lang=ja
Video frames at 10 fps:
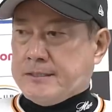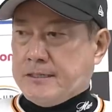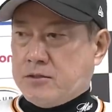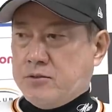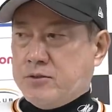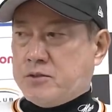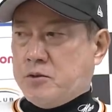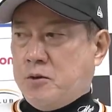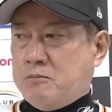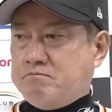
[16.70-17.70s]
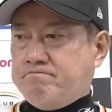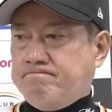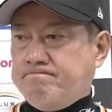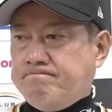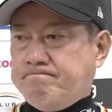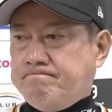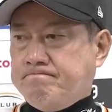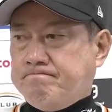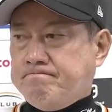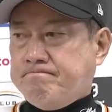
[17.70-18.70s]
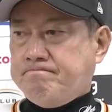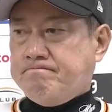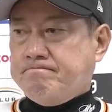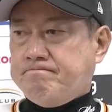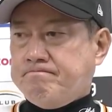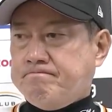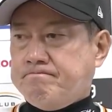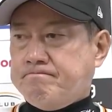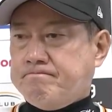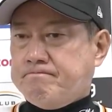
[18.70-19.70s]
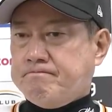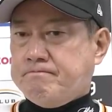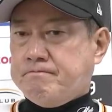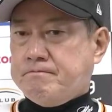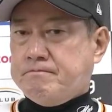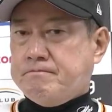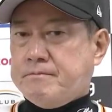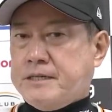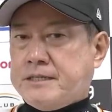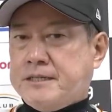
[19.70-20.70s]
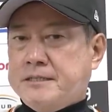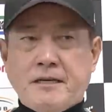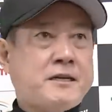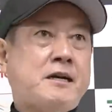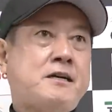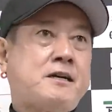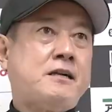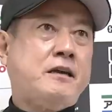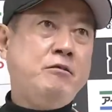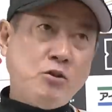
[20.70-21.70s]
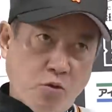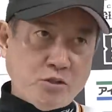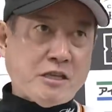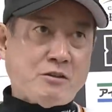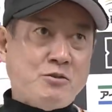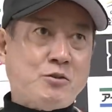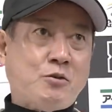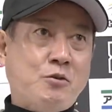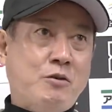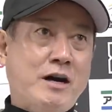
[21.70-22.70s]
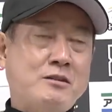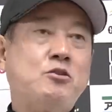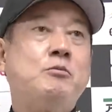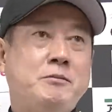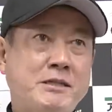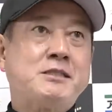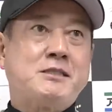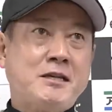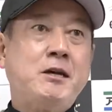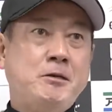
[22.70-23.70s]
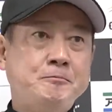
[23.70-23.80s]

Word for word: なんて言うんでしょううんまあやや課題は残したというところはあると思います